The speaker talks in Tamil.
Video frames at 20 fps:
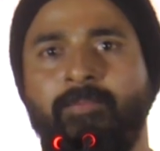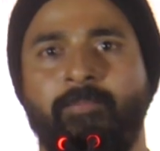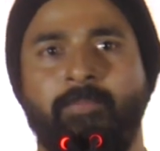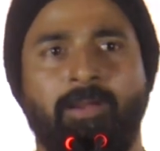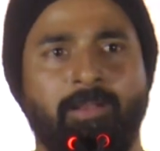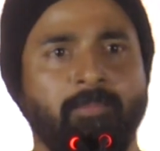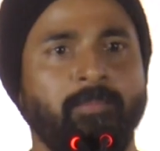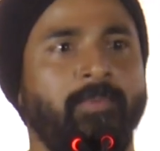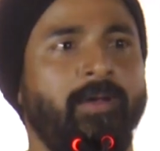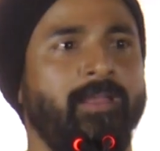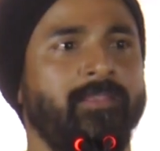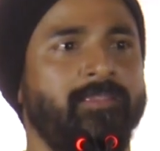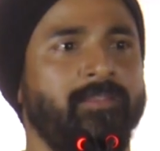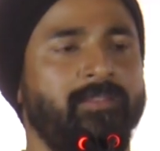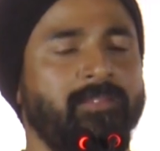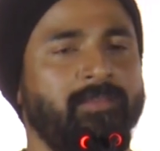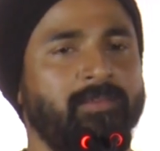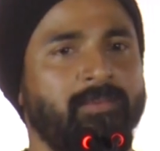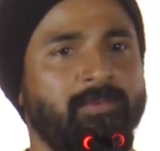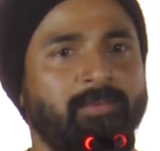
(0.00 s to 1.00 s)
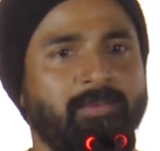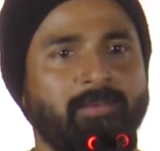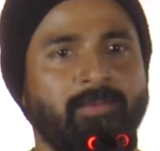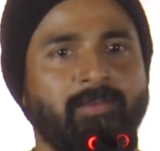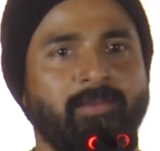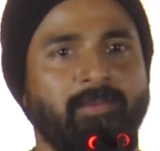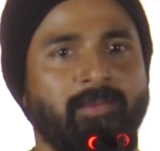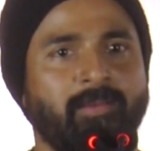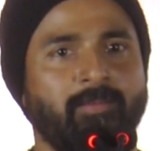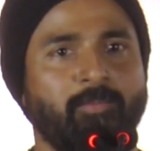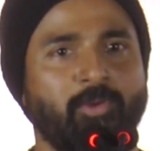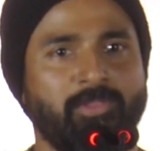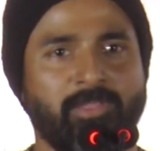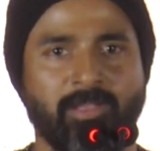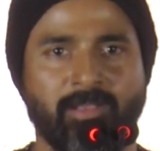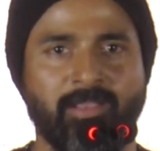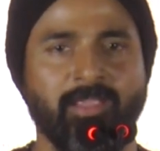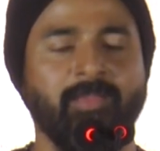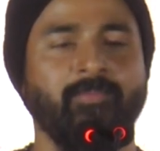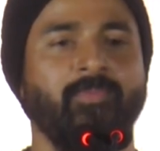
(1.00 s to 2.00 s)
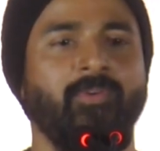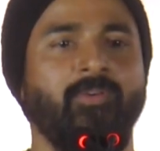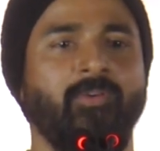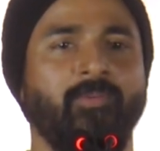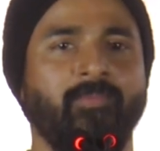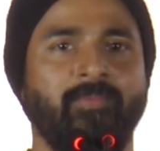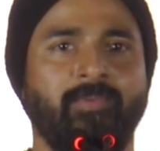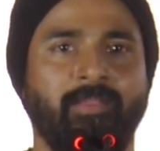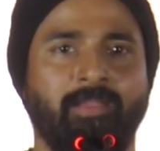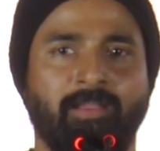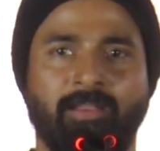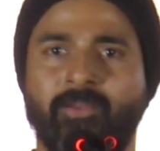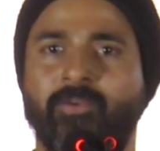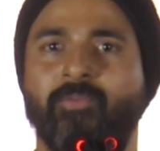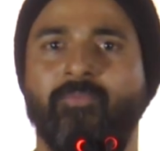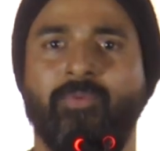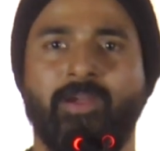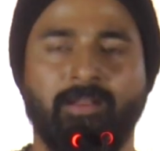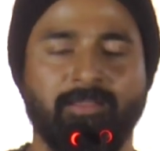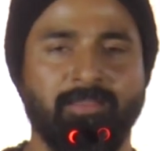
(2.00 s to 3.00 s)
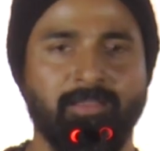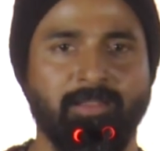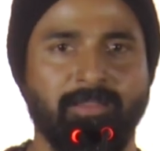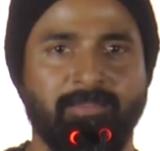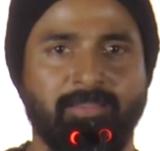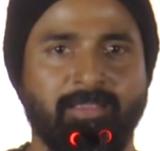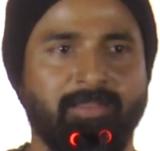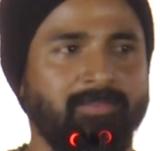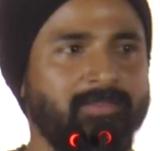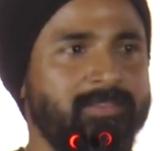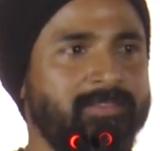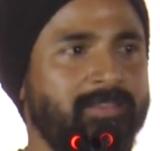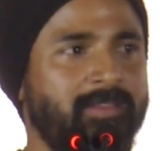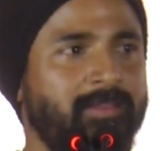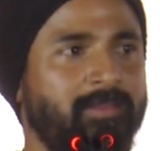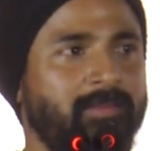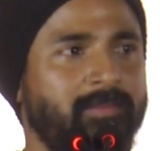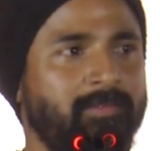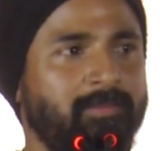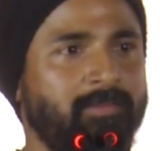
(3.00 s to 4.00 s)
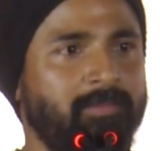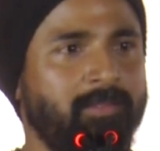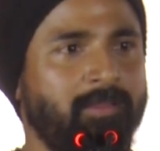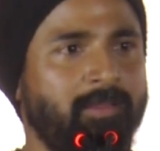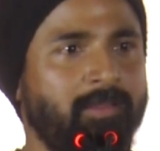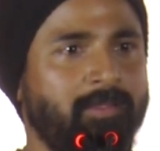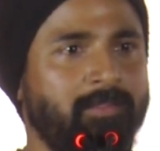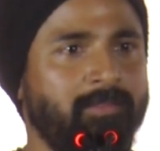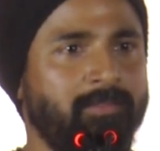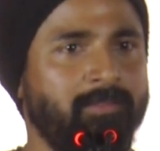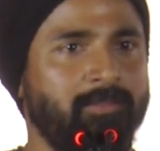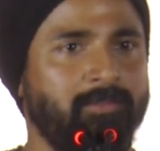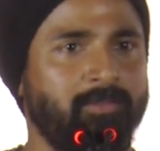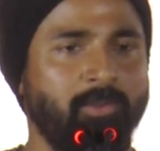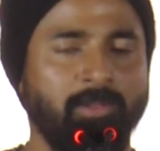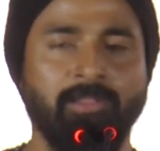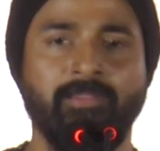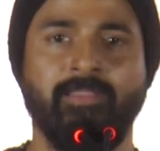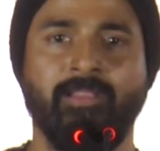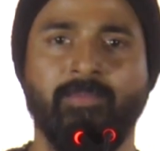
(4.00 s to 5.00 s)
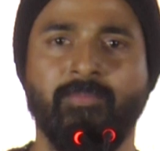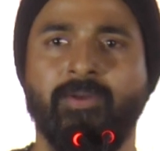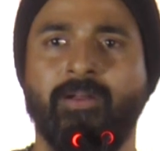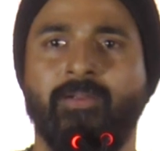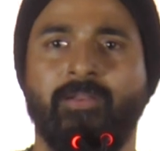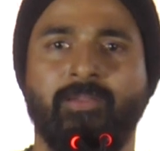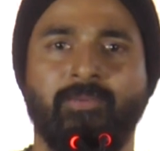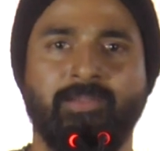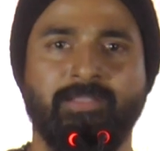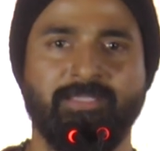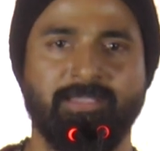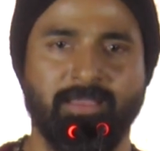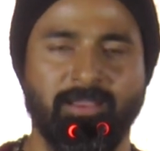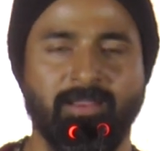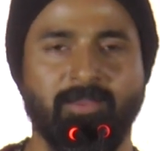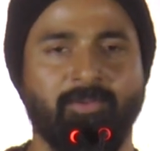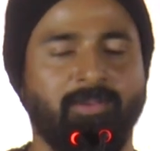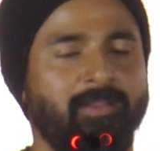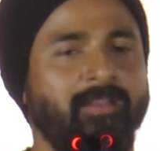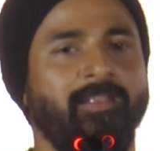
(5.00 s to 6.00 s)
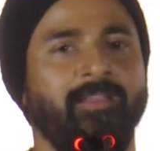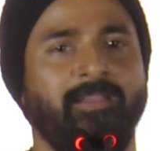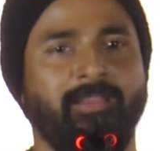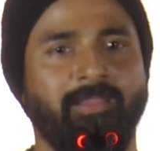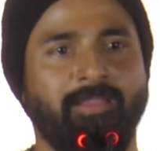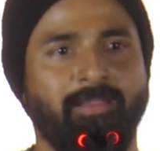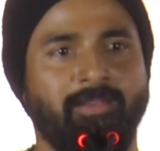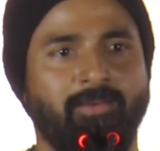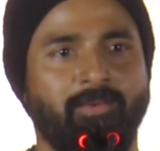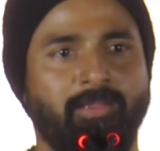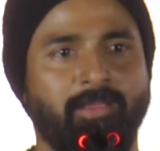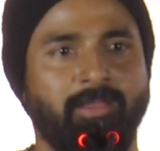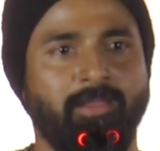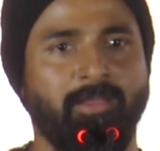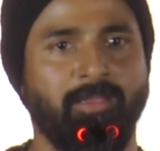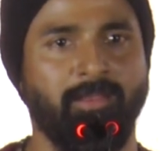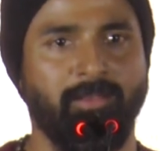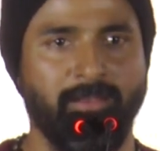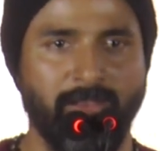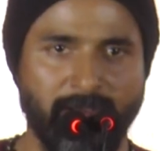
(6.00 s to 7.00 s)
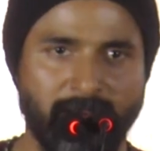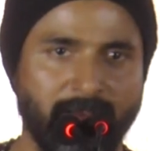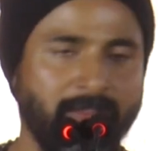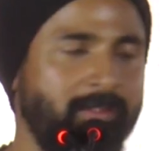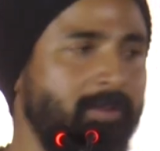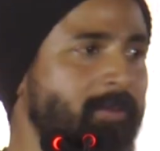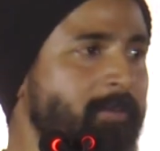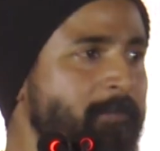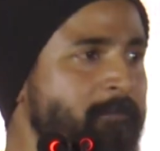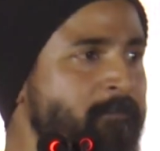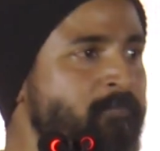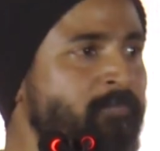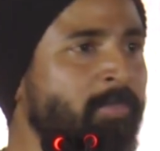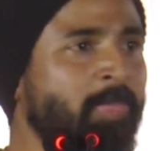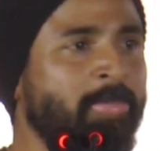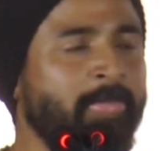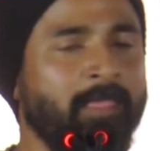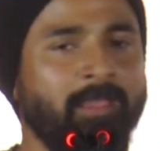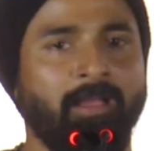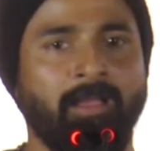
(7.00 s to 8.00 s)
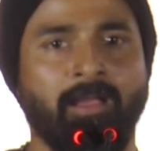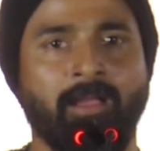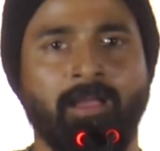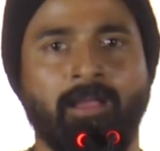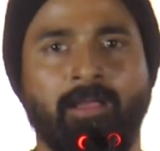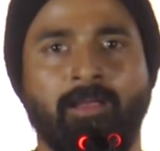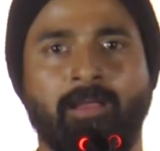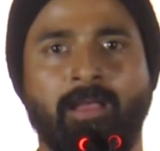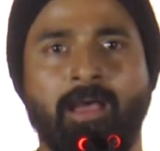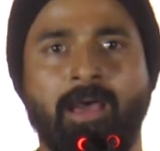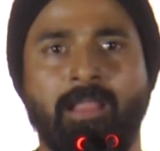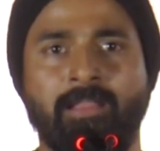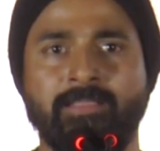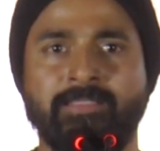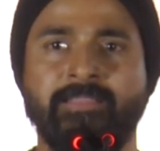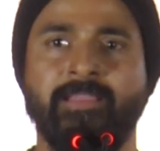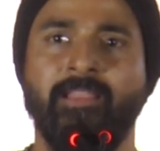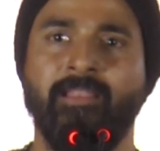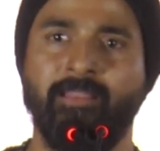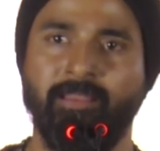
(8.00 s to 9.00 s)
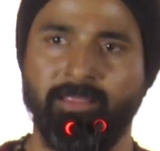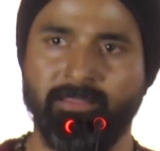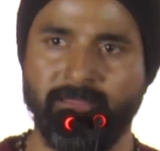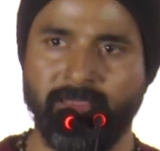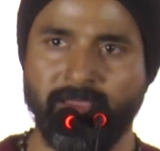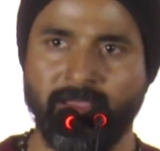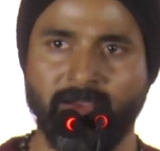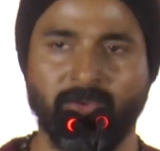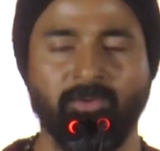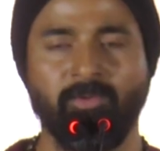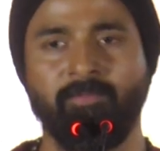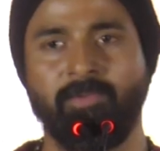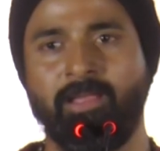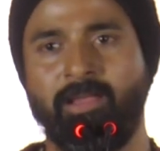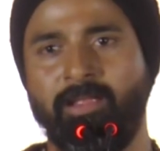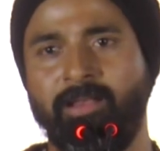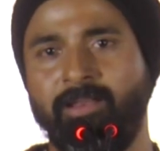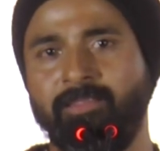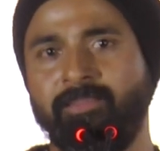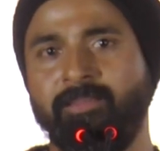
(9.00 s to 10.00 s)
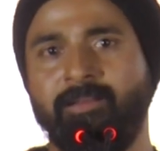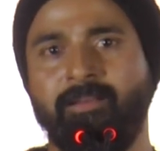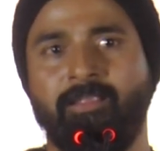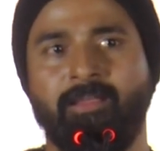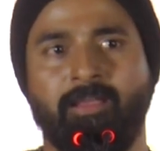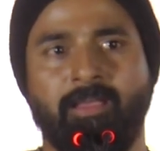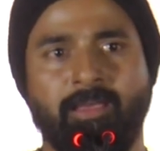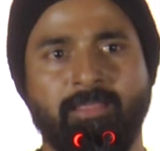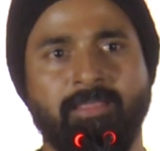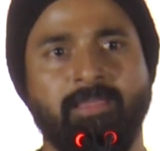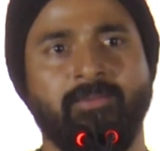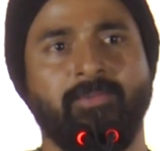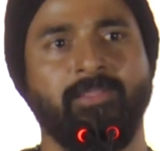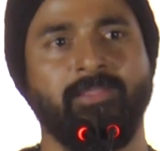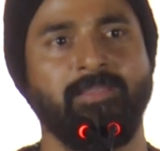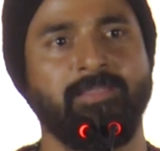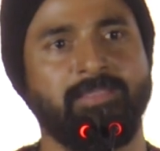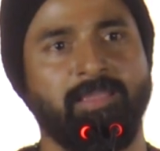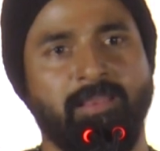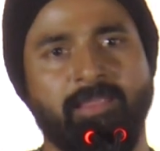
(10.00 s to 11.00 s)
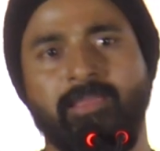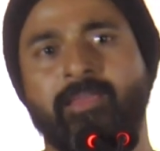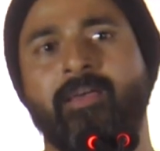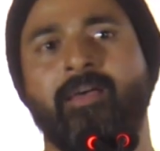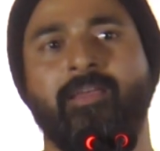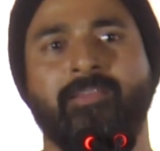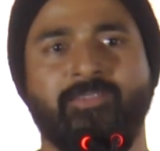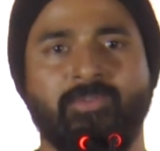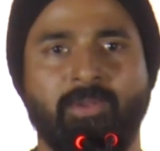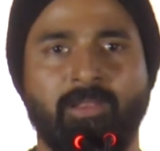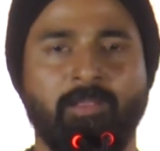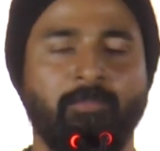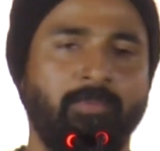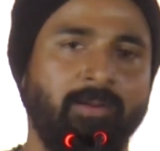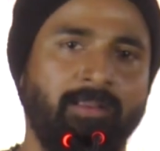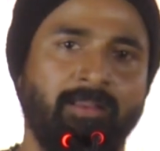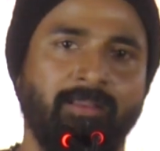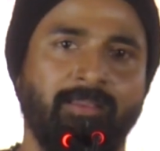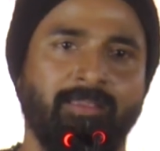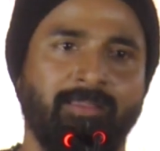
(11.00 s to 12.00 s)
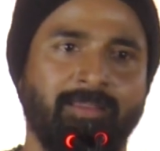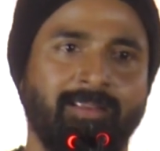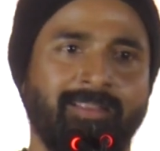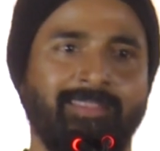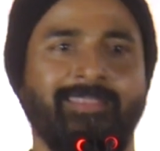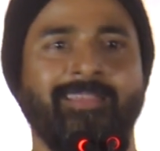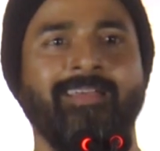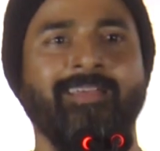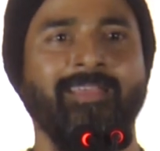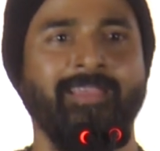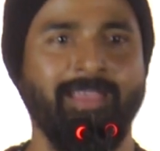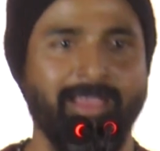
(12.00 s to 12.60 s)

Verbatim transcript: படம் பார்த்துட்டு மொத்த டீமுக்கும் எங்களுக்கும் வாழ்த்துக்கள் தெரிவித்த தொல் திருமாவளவன் சார் அவர்களுக்கு எங்களுடைய நன்றிகள் அரசியல் ரீதியாகவும் நாங்கள் எடுத்துக்கிட்ட கதை வந்து சரியாக சொல்லப்பட்டிருக்கிறதுனால தான்